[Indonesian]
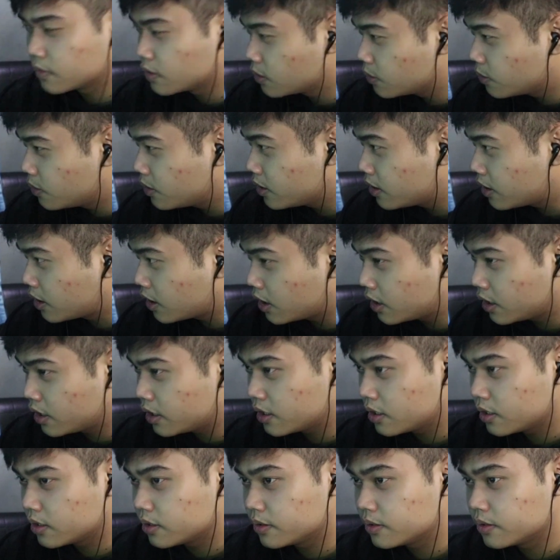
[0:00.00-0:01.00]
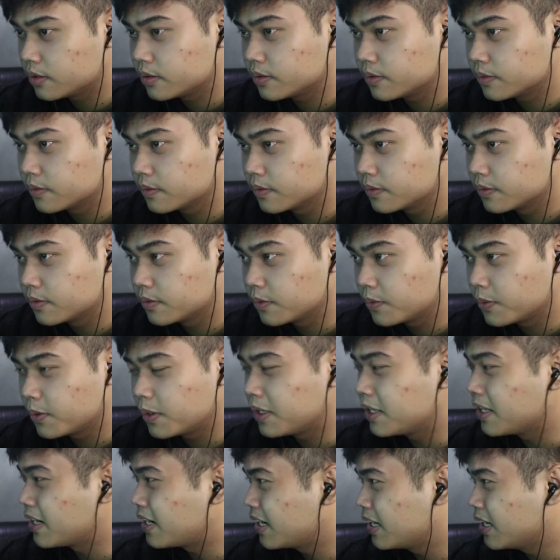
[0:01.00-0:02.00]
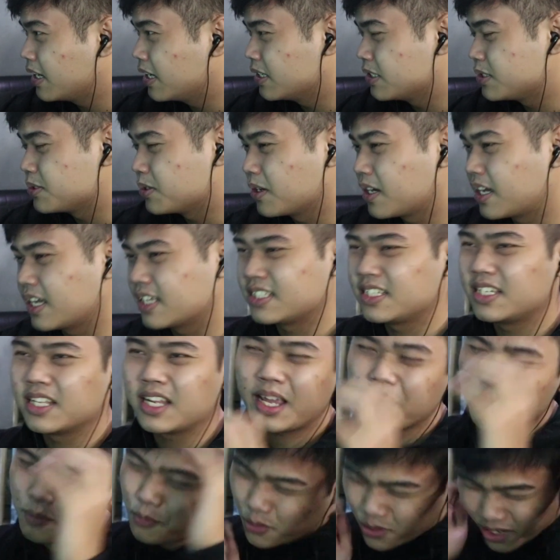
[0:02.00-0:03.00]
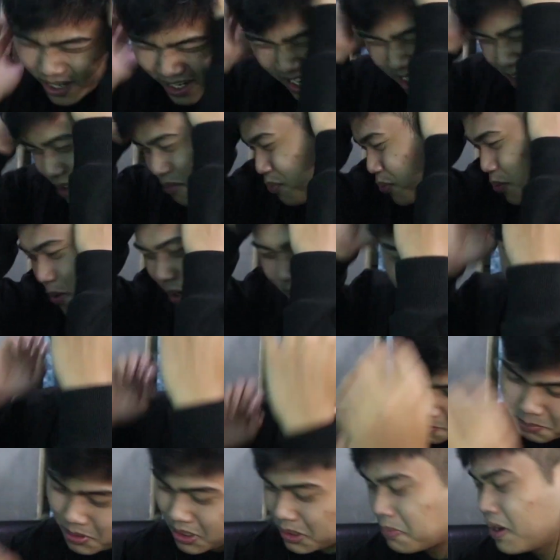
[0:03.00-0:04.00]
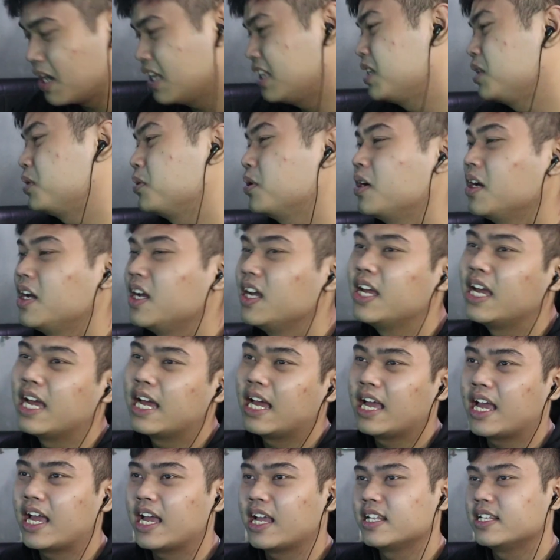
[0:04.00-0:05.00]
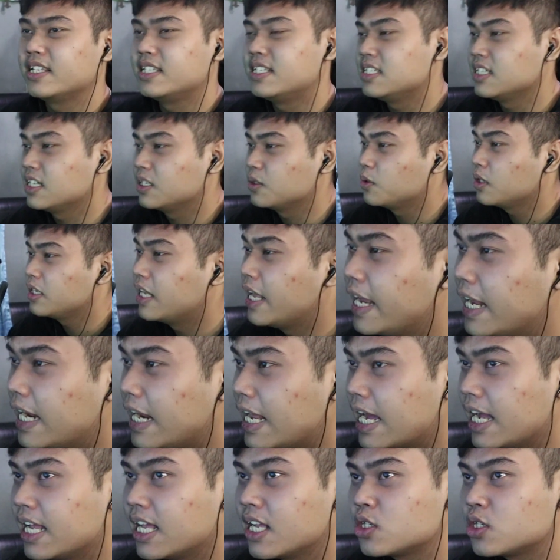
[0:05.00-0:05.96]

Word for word: Gue udah nyerah ya gue udah nyerah showcase gitu kayak mau air 60 kayak ribet banget itu anjing udah daily aja